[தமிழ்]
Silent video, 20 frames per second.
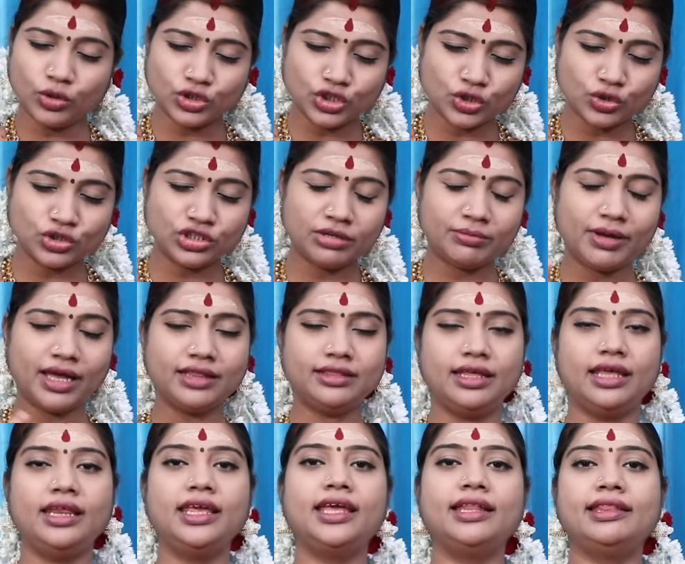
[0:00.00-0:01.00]
கொஞ்சம் கொஞ்சமாக
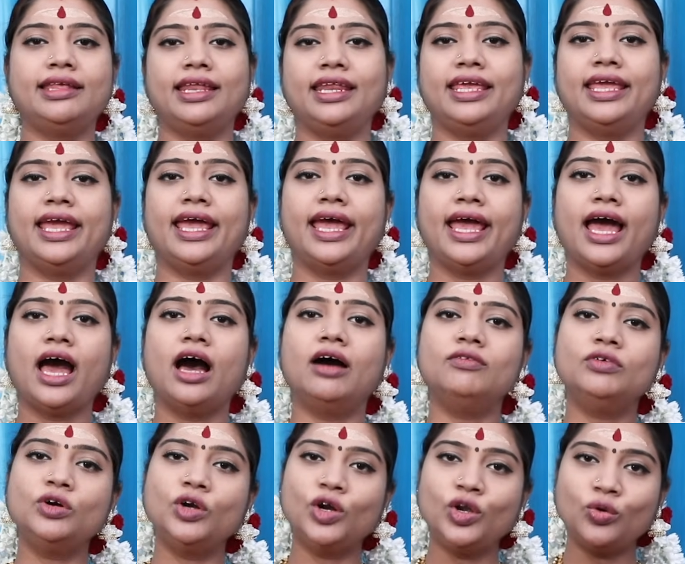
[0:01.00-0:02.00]
தெரிய தெரிய
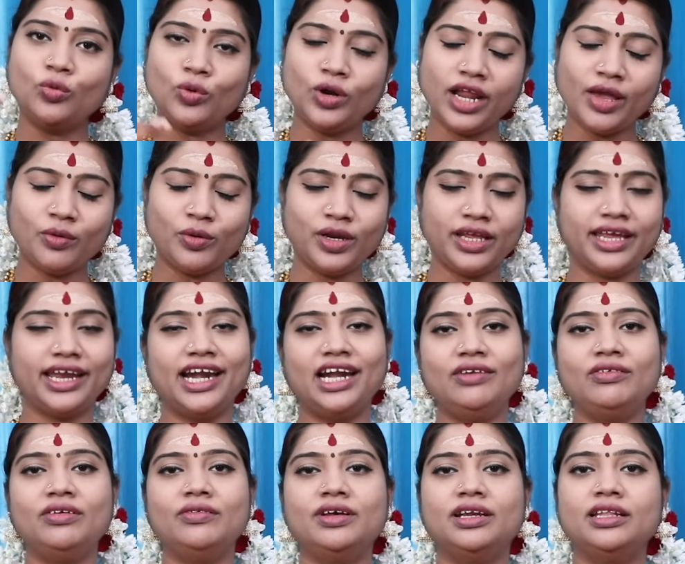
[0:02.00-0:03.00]
அவங்களுக்குள்ளே ஒரு
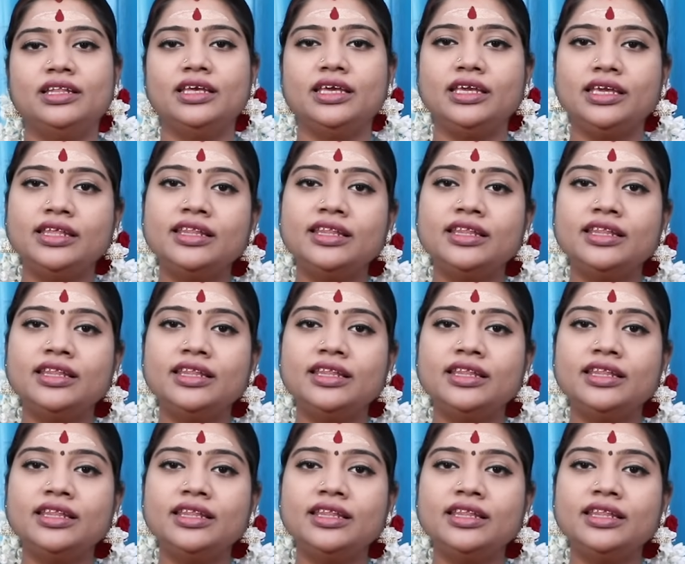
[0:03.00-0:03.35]
கேள்வி வருது